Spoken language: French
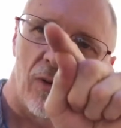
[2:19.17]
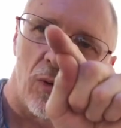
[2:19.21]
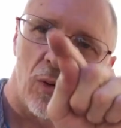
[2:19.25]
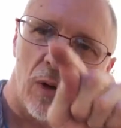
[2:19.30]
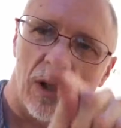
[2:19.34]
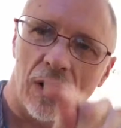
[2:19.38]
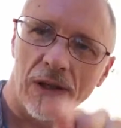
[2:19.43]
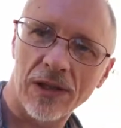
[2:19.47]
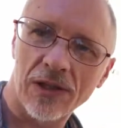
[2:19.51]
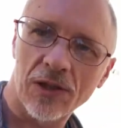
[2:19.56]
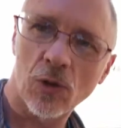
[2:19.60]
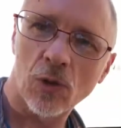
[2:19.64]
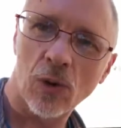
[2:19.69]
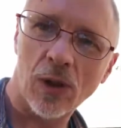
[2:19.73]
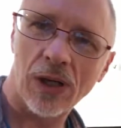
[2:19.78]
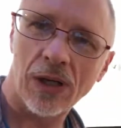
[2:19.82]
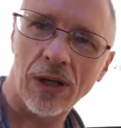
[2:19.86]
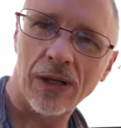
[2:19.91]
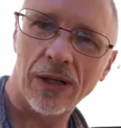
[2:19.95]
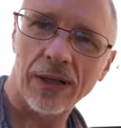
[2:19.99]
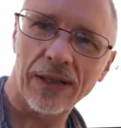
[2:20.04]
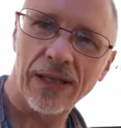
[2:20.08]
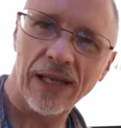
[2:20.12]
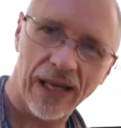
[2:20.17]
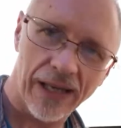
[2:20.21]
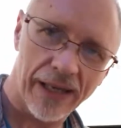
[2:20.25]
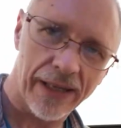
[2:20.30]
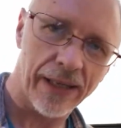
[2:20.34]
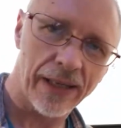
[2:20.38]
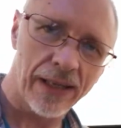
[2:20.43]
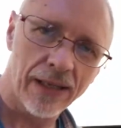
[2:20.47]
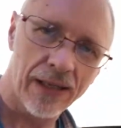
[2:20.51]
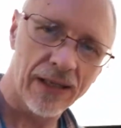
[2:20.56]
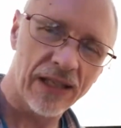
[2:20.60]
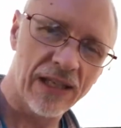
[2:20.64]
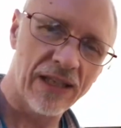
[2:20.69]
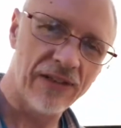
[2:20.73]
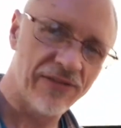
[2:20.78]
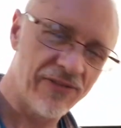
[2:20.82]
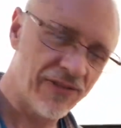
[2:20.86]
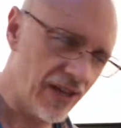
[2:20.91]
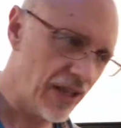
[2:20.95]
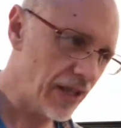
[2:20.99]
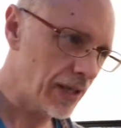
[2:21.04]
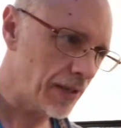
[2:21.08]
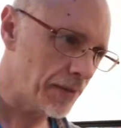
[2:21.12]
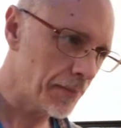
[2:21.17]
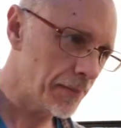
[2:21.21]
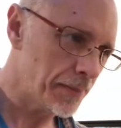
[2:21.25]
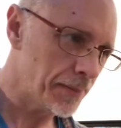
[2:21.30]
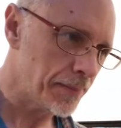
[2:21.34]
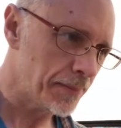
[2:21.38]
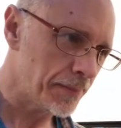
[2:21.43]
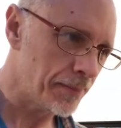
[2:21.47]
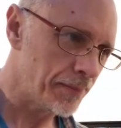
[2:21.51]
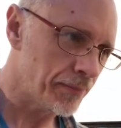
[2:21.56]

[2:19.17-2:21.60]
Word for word: fois 3 carrés qui fait,